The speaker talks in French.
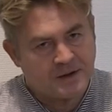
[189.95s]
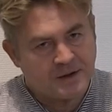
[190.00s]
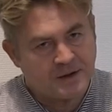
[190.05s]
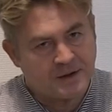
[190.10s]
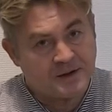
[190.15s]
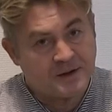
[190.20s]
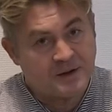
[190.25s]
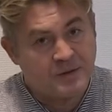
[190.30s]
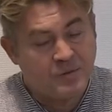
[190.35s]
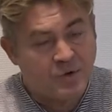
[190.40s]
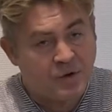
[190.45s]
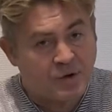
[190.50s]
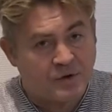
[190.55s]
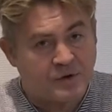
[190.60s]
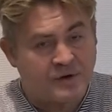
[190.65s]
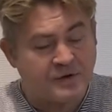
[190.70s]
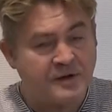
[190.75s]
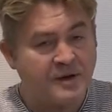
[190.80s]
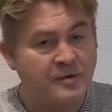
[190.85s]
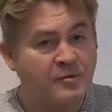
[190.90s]
et qui meurt
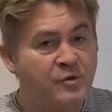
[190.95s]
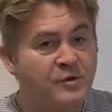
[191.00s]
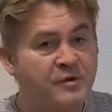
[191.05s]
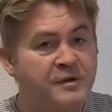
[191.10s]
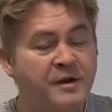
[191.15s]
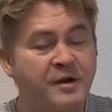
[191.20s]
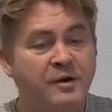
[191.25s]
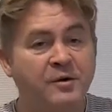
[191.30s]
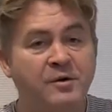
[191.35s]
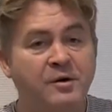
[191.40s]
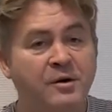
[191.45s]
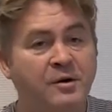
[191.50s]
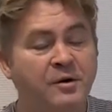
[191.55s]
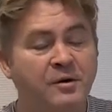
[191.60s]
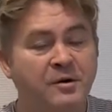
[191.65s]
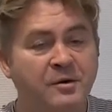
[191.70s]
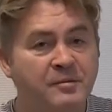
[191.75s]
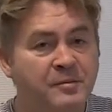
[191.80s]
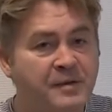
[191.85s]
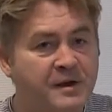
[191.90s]
dans un monde qui est encore
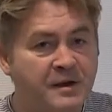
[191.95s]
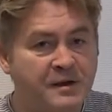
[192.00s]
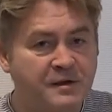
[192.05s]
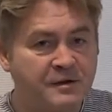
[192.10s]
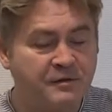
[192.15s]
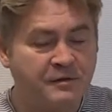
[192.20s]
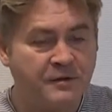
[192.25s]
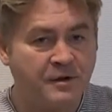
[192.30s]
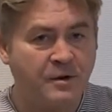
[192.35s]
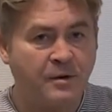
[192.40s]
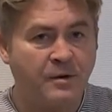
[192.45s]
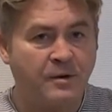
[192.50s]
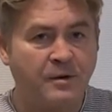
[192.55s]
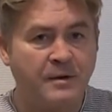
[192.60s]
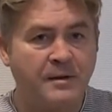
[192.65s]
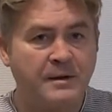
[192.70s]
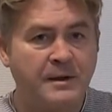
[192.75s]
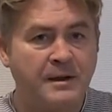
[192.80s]
euh, bien différent.